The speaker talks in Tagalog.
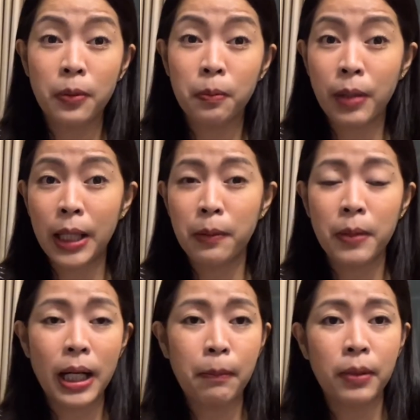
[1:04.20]
kung paano
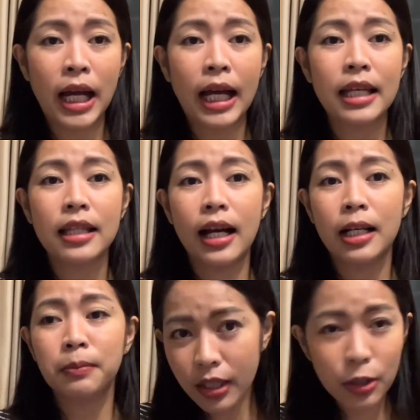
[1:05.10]
mag-apply
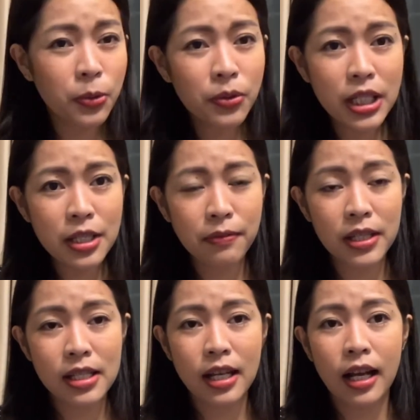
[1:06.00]
ng tourist
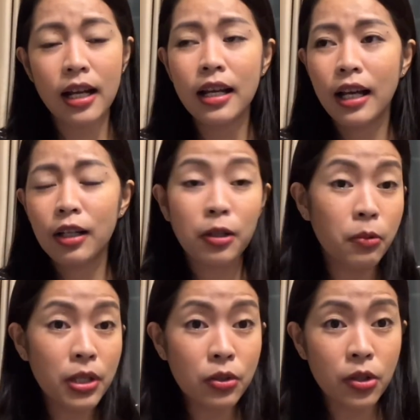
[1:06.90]
visa
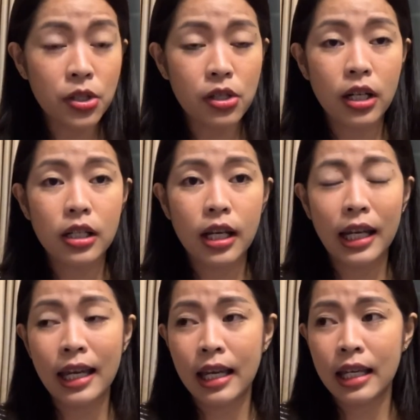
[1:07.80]
going to Australia
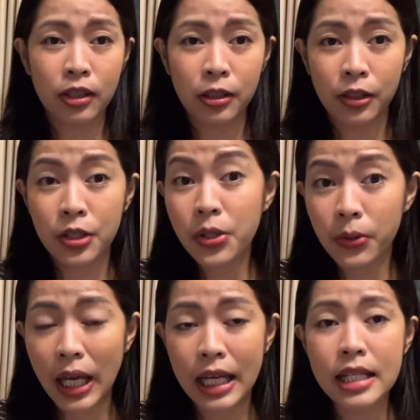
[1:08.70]
and
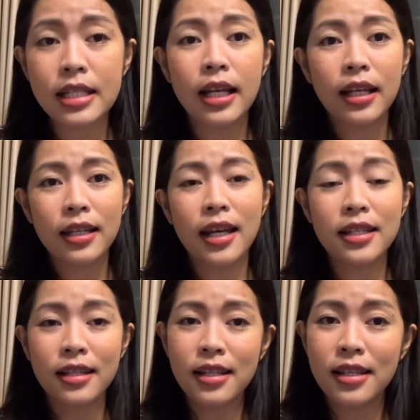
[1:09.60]
US.
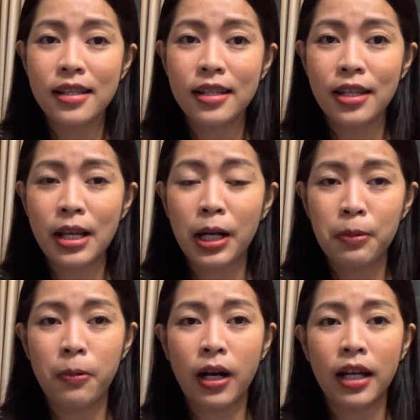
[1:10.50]
Yes, this is a
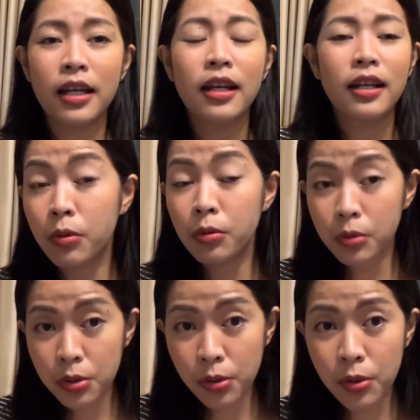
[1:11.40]
DIY. Kung
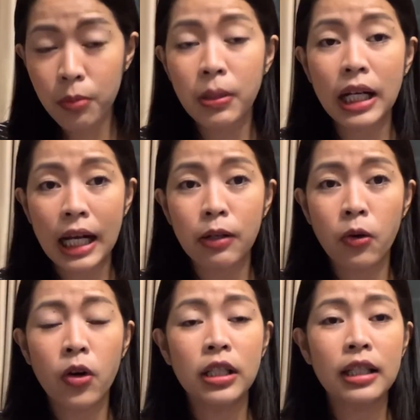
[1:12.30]
gusto nyong
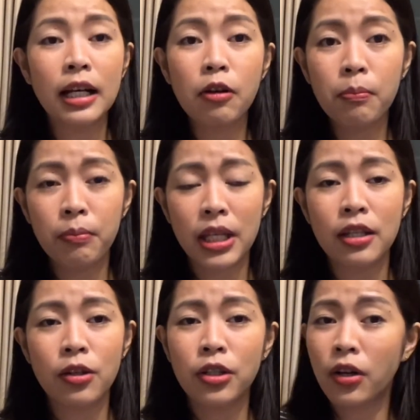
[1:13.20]
magkaroon ng
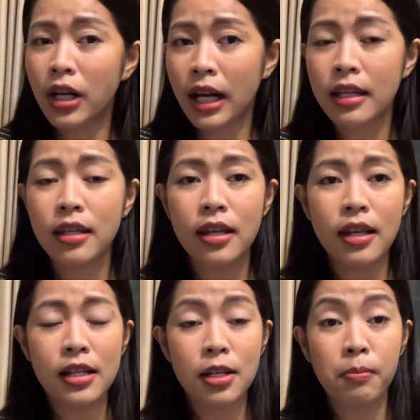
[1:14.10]
opinion or
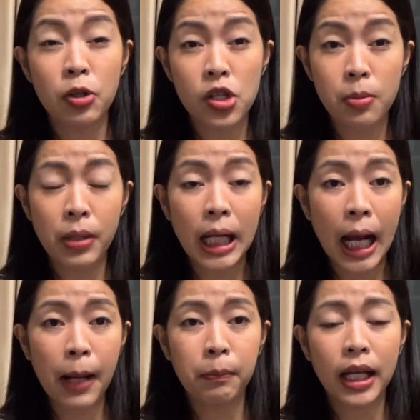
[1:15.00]
ideas about sa pag
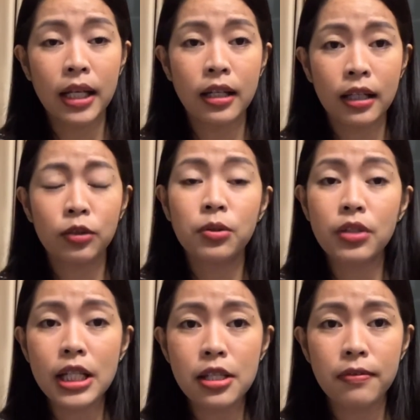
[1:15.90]
apply ng
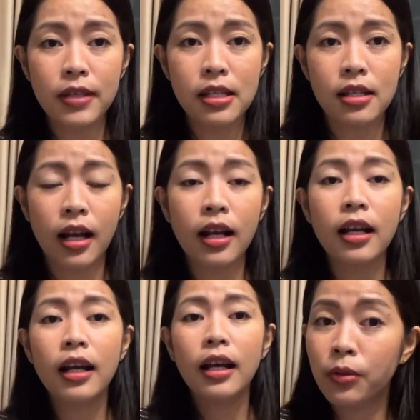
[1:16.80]
tourist visa
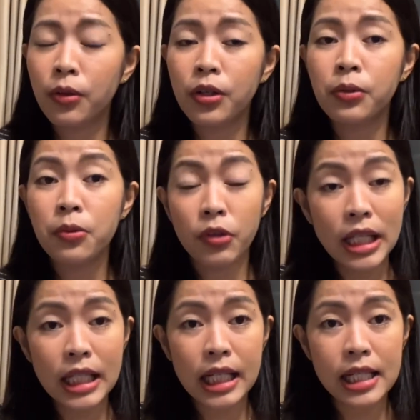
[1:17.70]
or kung
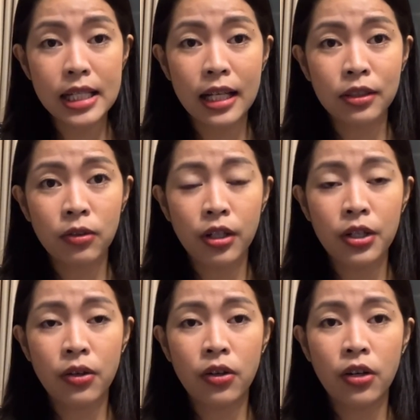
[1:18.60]
interesado
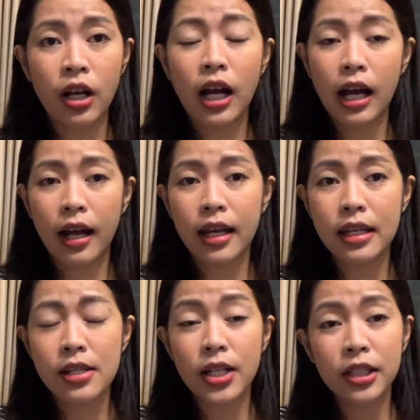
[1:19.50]
kayo
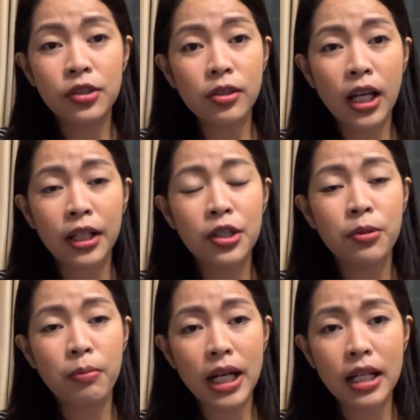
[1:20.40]
ay i-check nyo lang
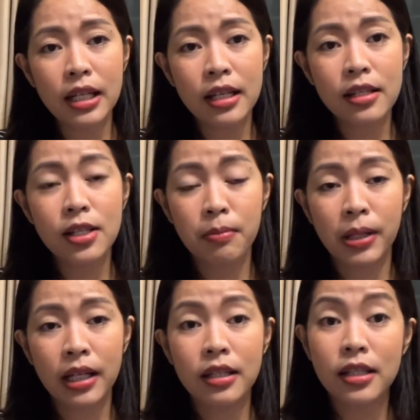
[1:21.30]
yung mga link sa
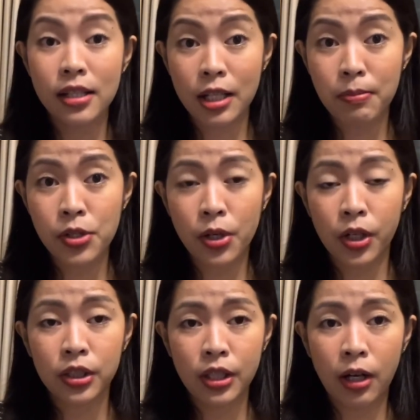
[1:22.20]
my
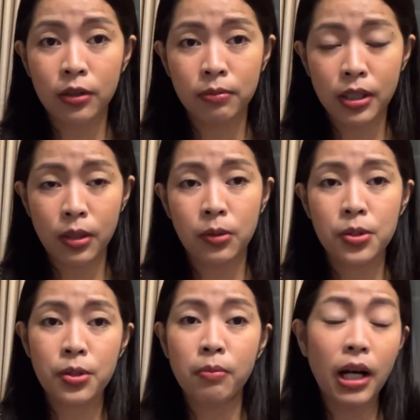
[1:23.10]
description down below.
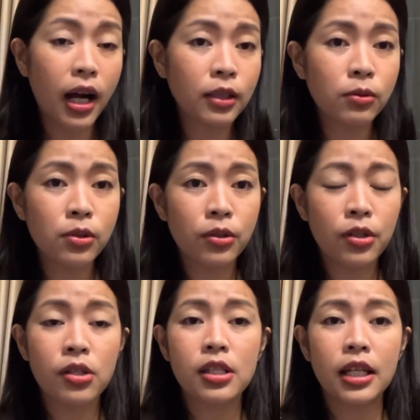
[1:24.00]
So makakatulog
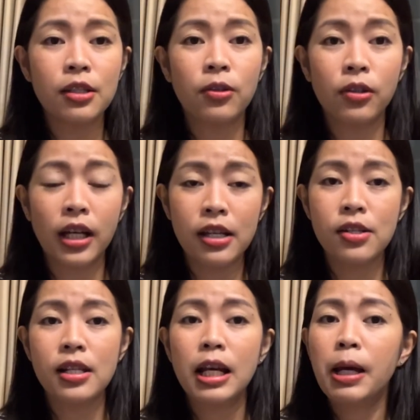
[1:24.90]
yon sa inyo
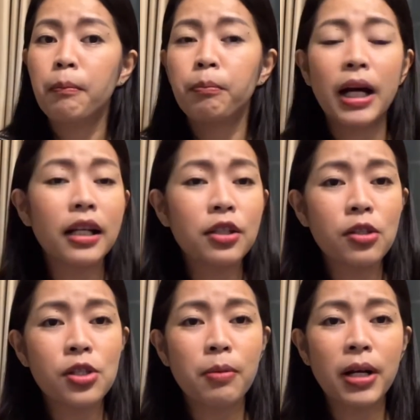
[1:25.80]
guys. Para
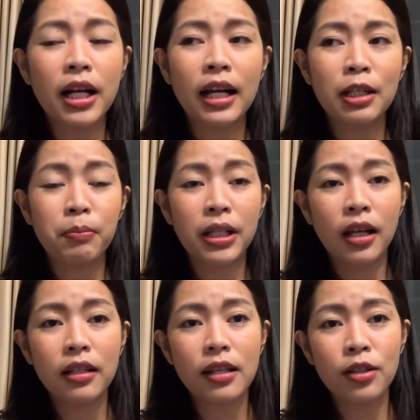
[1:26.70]
to sa mga
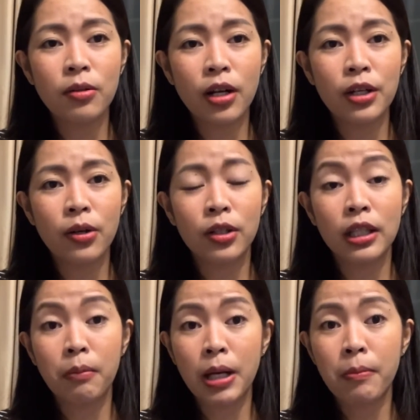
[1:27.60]
napadaan dito ngayon
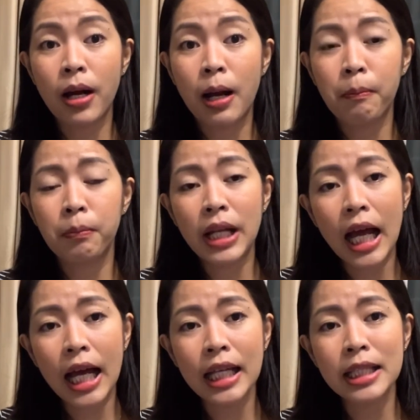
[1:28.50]
na may mga
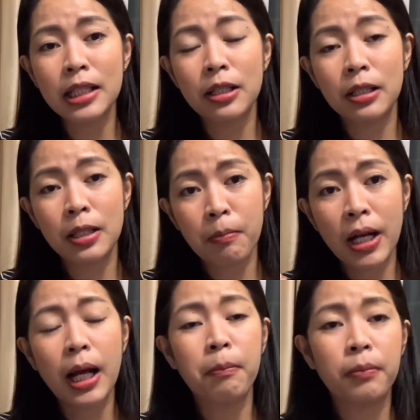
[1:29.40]
plan na
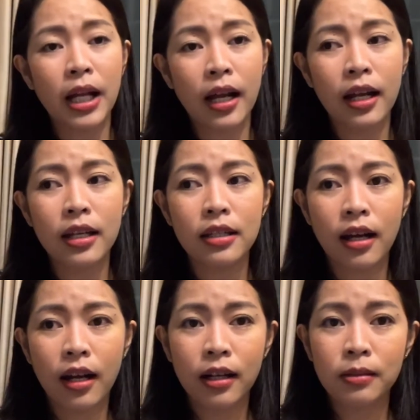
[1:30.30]
mag-apply
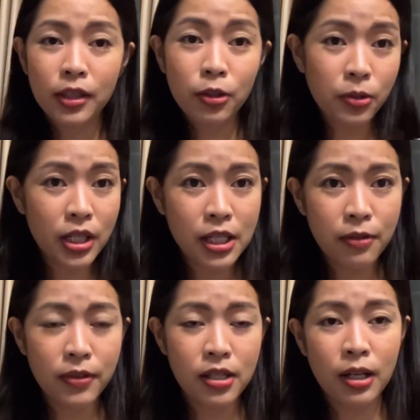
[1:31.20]
ng
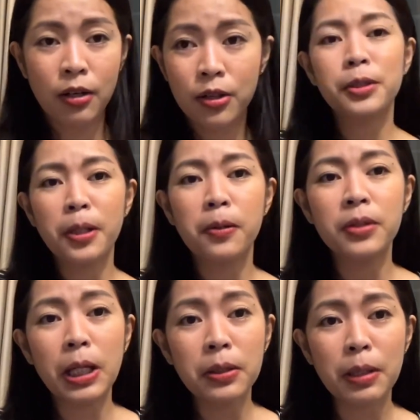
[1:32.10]
tourist visa. So
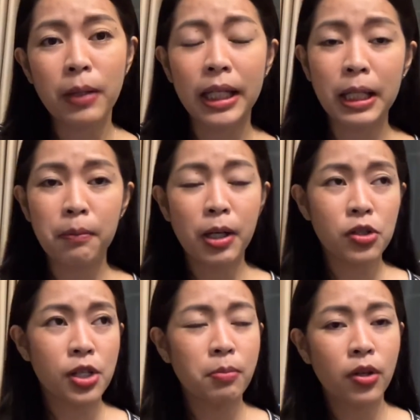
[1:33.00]
now naman
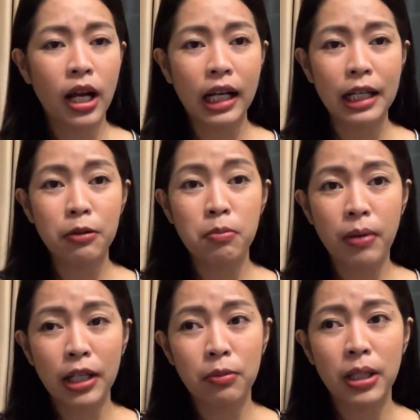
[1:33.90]
about sa Boracay kung
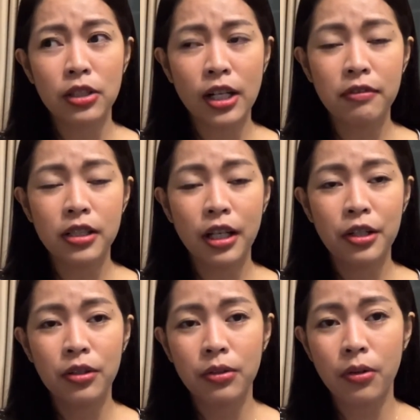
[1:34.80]
paano mag-travel
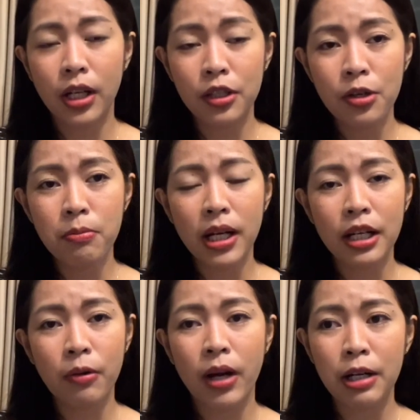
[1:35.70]
ngayon, kung ano yung
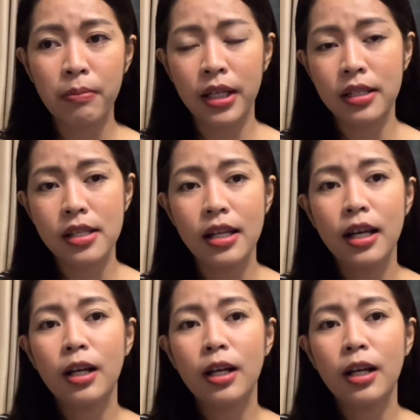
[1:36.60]
mga requirements.